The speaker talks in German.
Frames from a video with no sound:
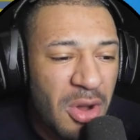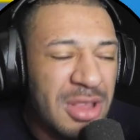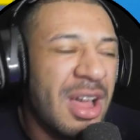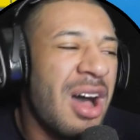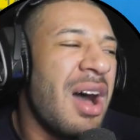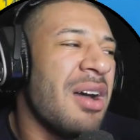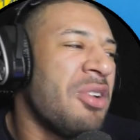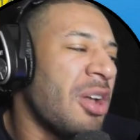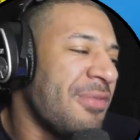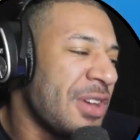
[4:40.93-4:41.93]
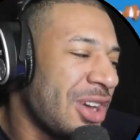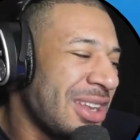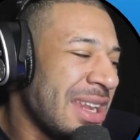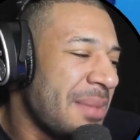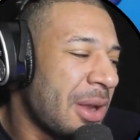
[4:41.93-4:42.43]
Und oh Gott, wir
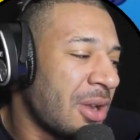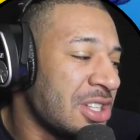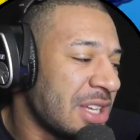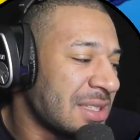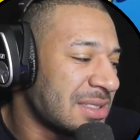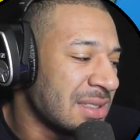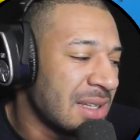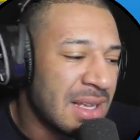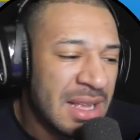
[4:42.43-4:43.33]
können ihn immer noch nicht essen.